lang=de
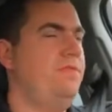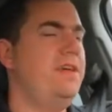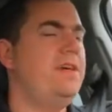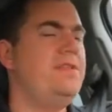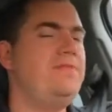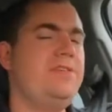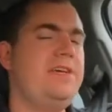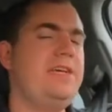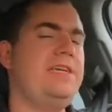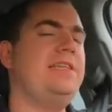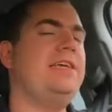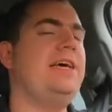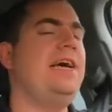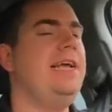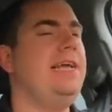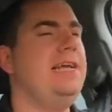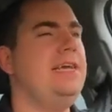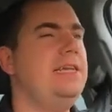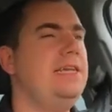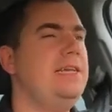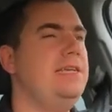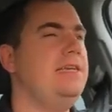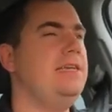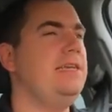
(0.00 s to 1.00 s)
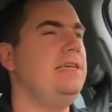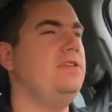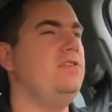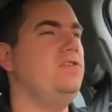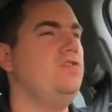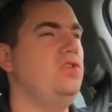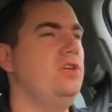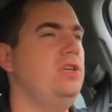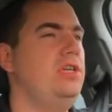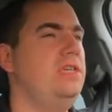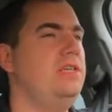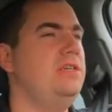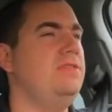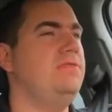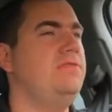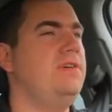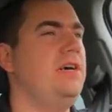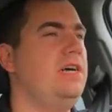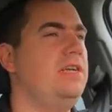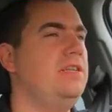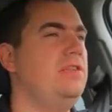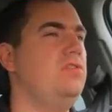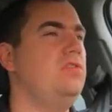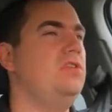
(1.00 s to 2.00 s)
Wer fährt eigentlich solche
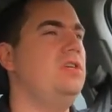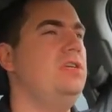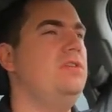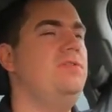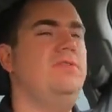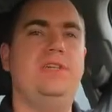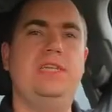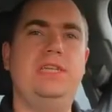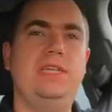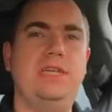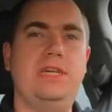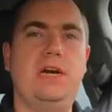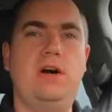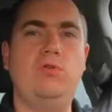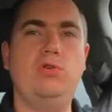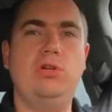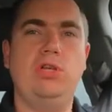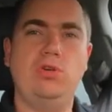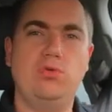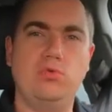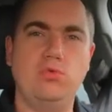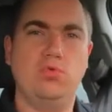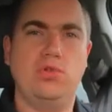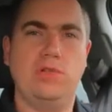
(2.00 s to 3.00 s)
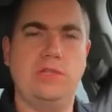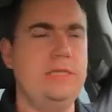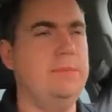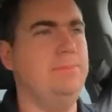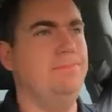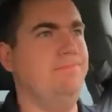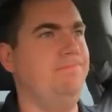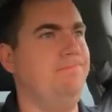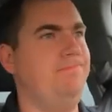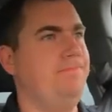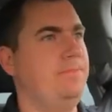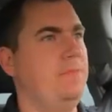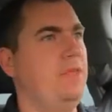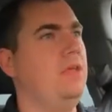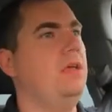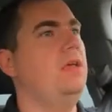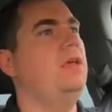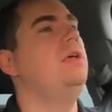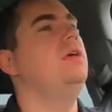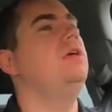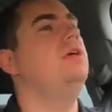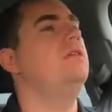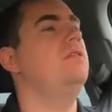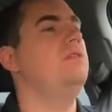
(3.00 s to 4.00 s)
Fahrzeuge wie den Audi Q7?
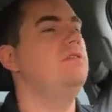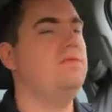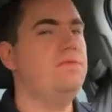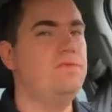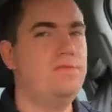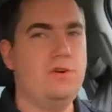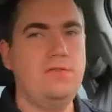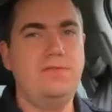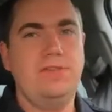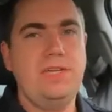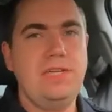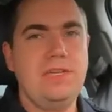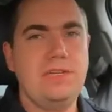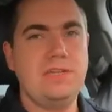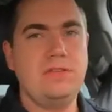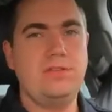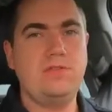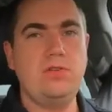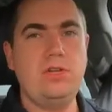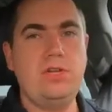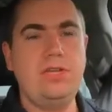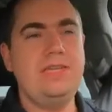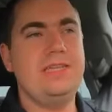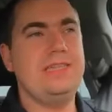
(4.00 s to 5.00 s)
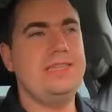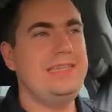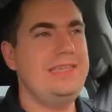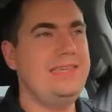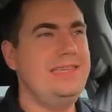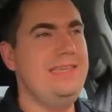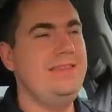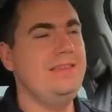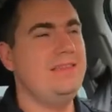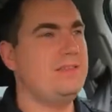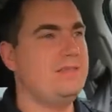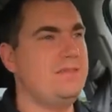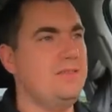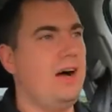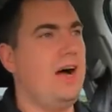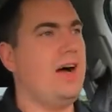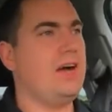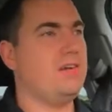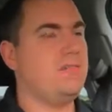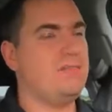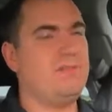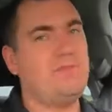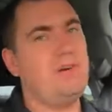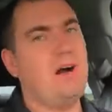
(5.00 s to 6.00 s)
Vorwiegend natürlich
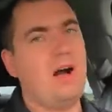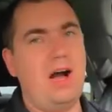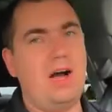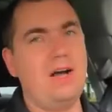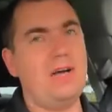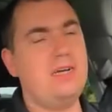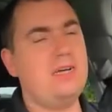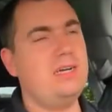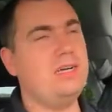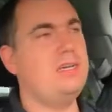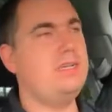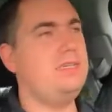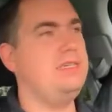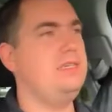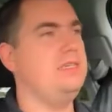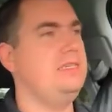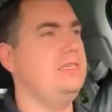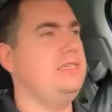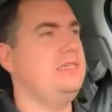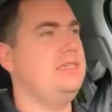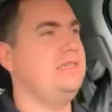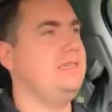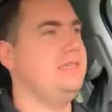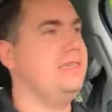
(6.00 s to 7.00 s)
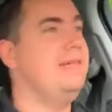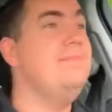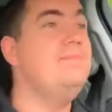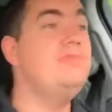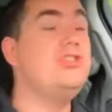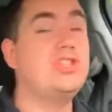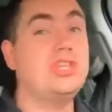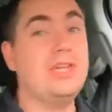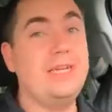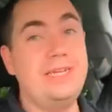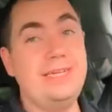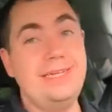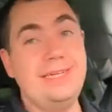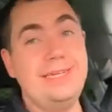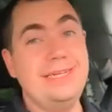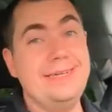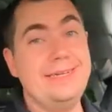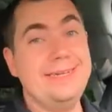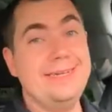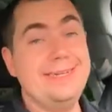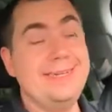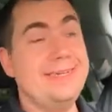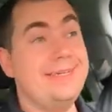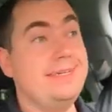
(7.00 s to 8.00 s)
Dienstwagenfahrer,
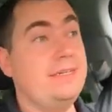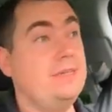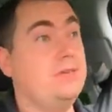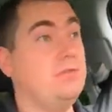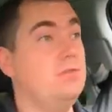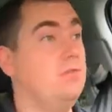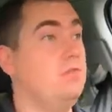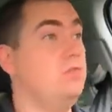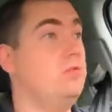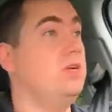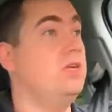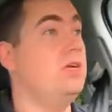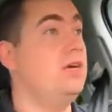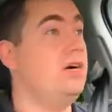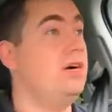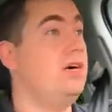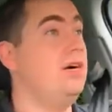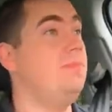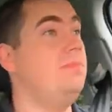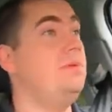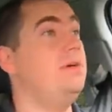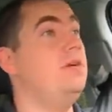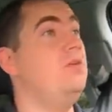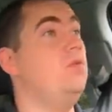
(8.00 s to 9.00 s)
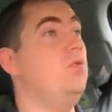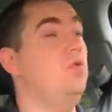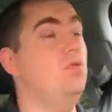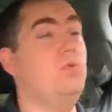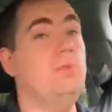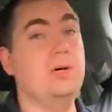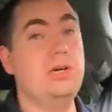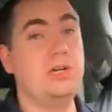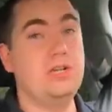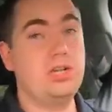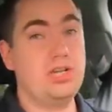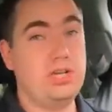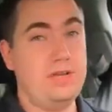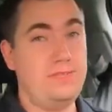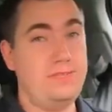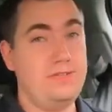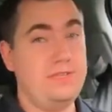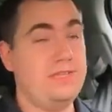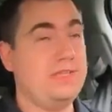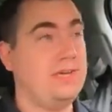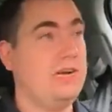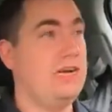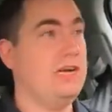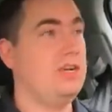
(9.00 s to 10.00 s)
Selbstständige oder aber obere
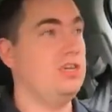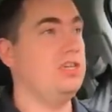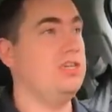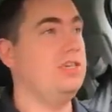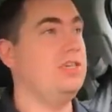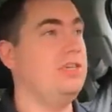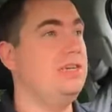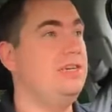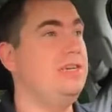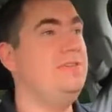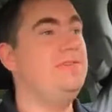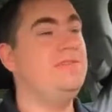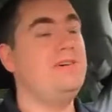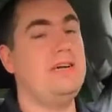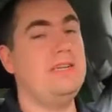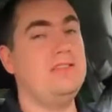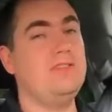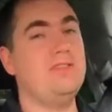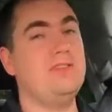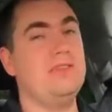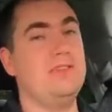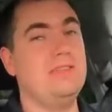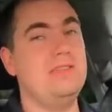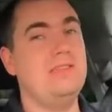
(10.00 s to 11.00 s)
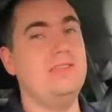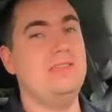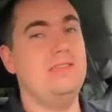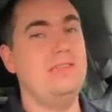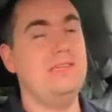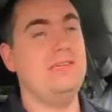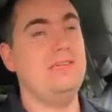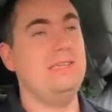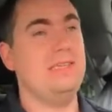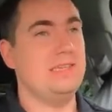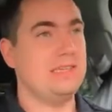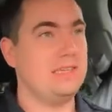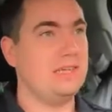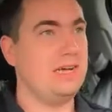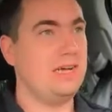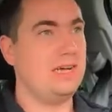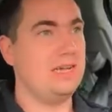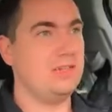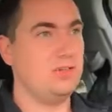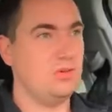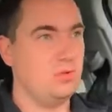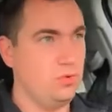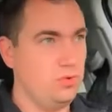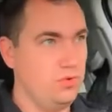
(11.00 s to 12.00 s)
Chefetage, denn die Fahrzeuge sind ja nicht
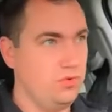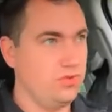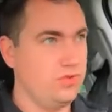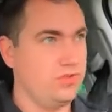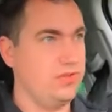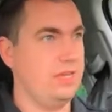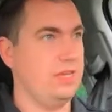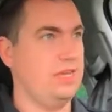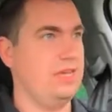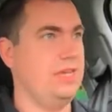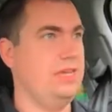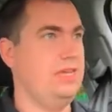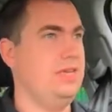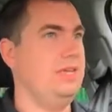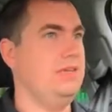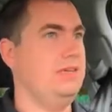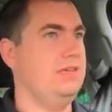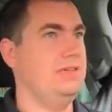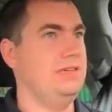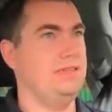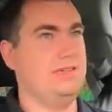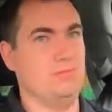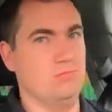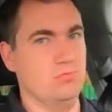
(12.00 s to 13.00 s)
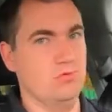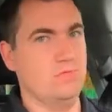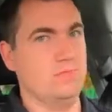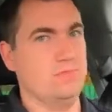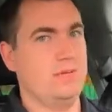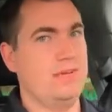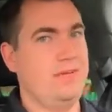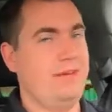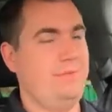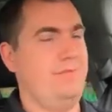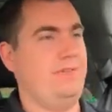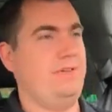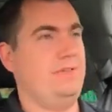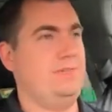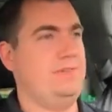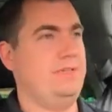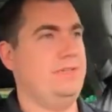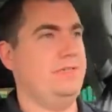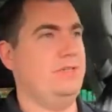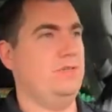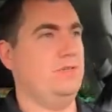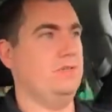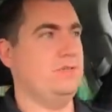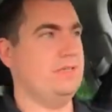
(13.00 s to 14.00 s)
gerade günstig. Das muss man einfach
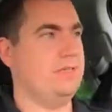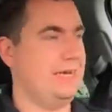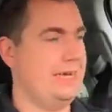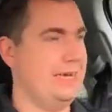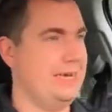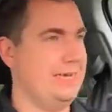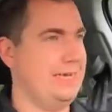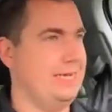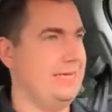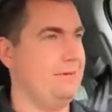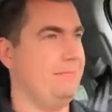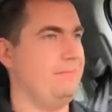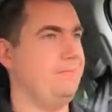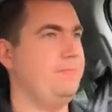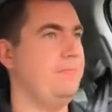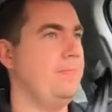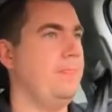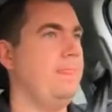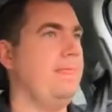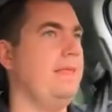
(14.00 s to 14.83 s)
mal so sagen.